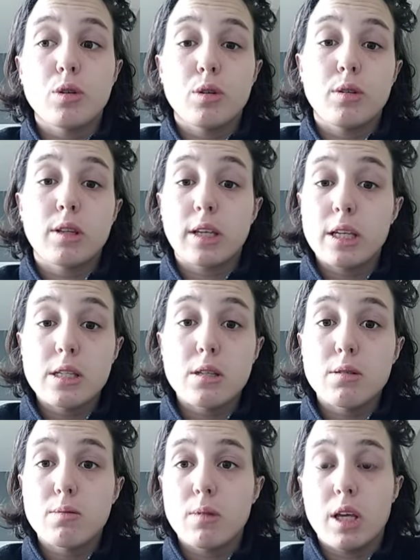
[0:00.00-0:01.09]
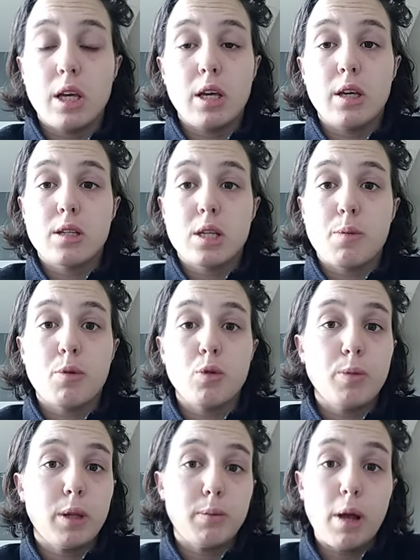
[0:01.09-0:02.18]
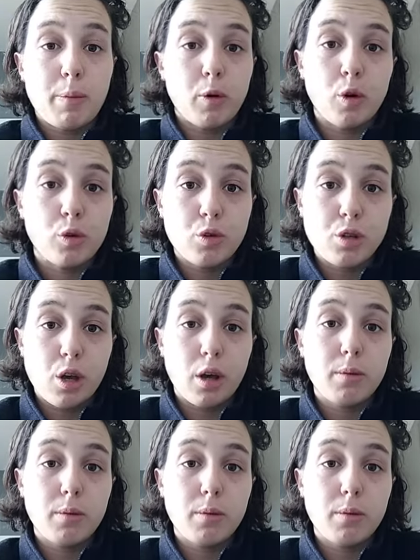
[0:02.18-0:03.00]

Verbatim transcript: triste et ça peut nous mettre mal pendant deux heures,